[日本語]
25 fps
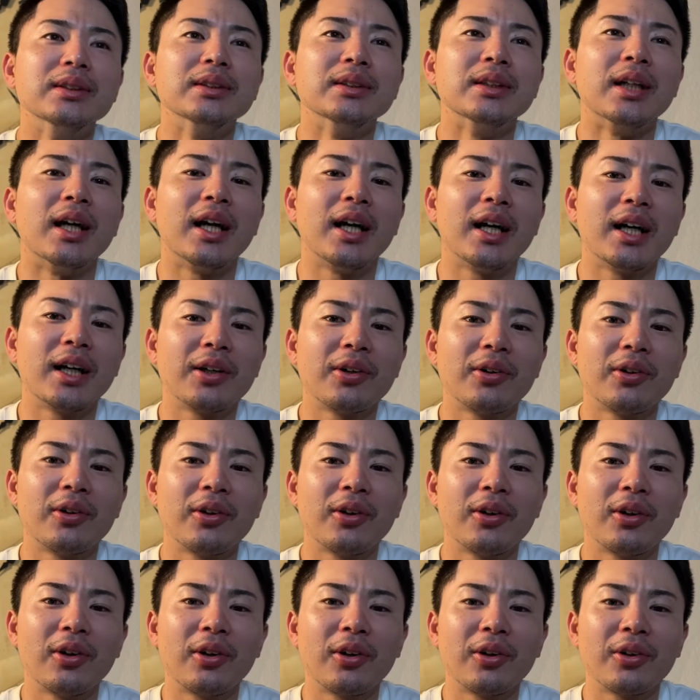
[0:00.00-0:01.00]
あ
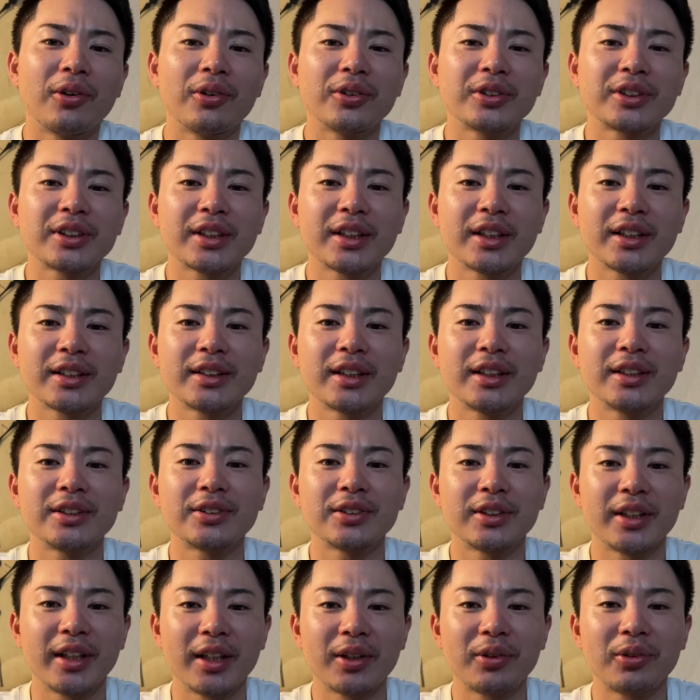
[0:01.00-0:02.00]
のー、吉川選
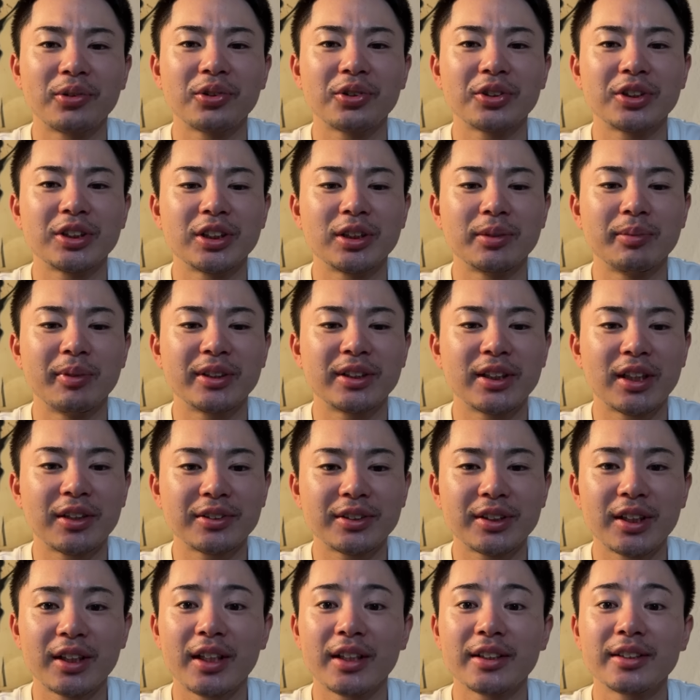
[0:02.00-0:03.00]
手ね、今年めちゃく
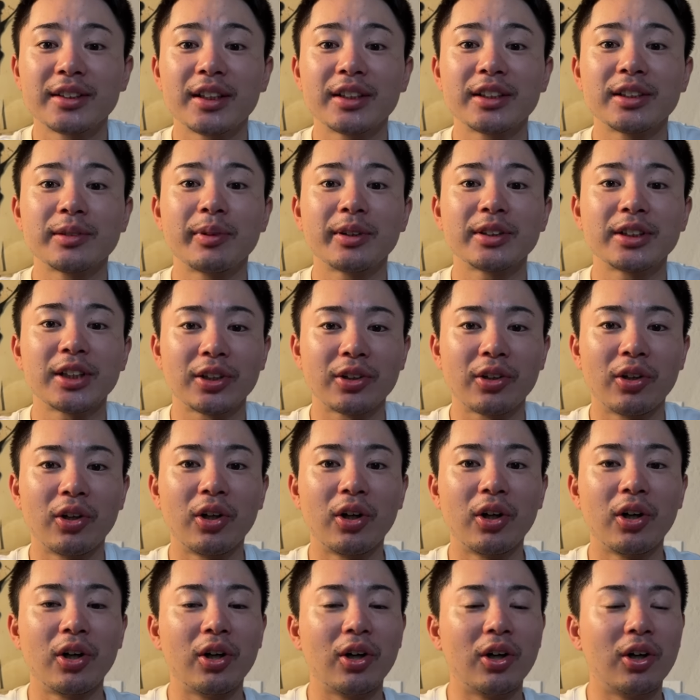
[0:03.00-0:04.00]
ちゃ活躍しました
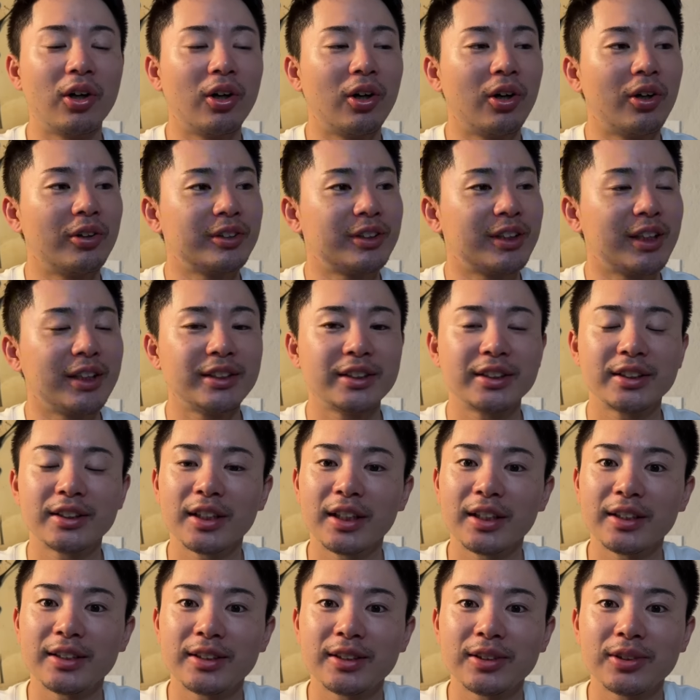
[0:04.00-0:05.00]
と、全
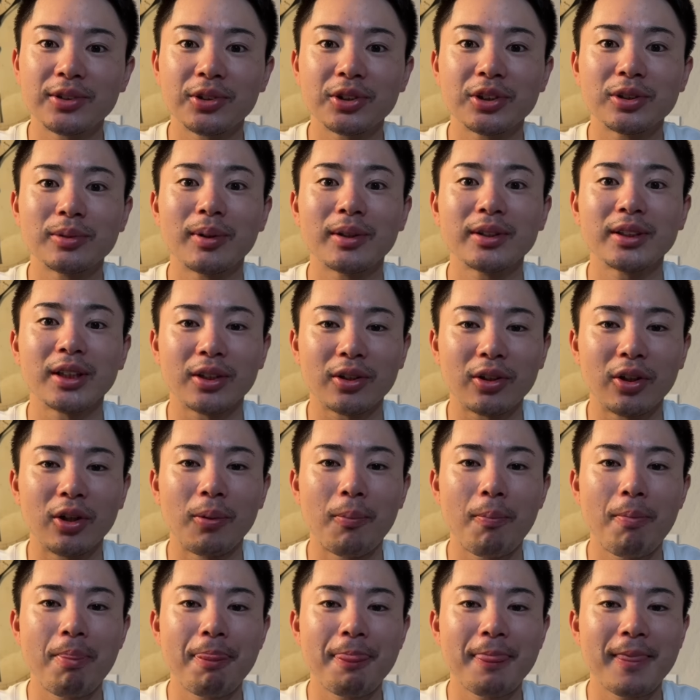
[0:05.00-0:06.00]
試合出場しました
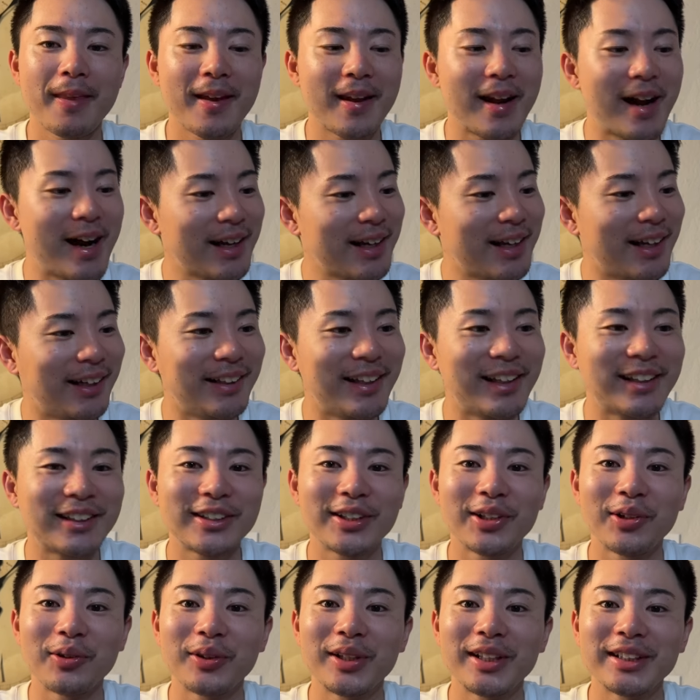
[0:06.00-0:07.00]
と。で、なんか
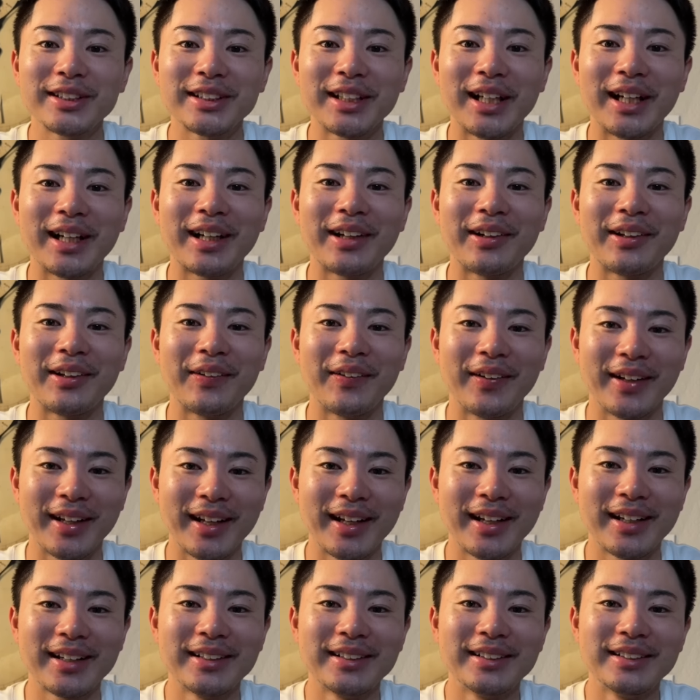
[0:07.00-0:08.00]
ネットの記事なんかでは
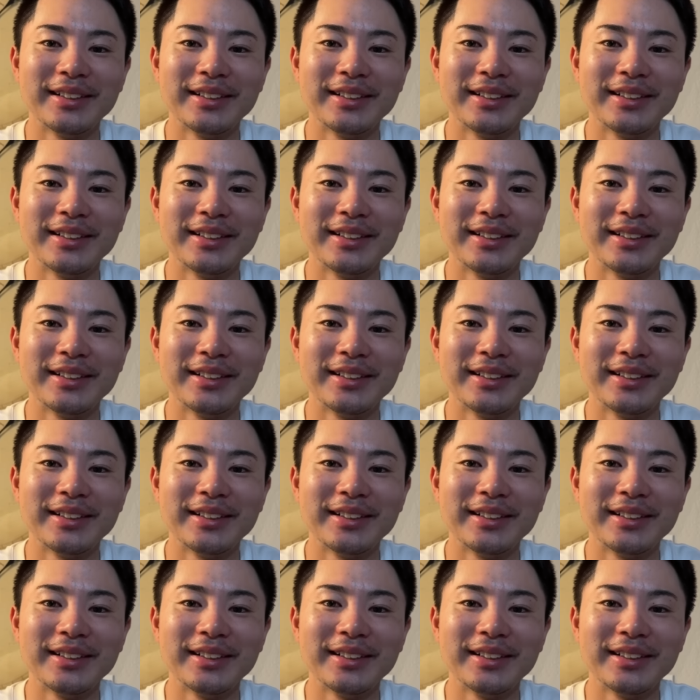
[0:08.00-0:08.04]
ね、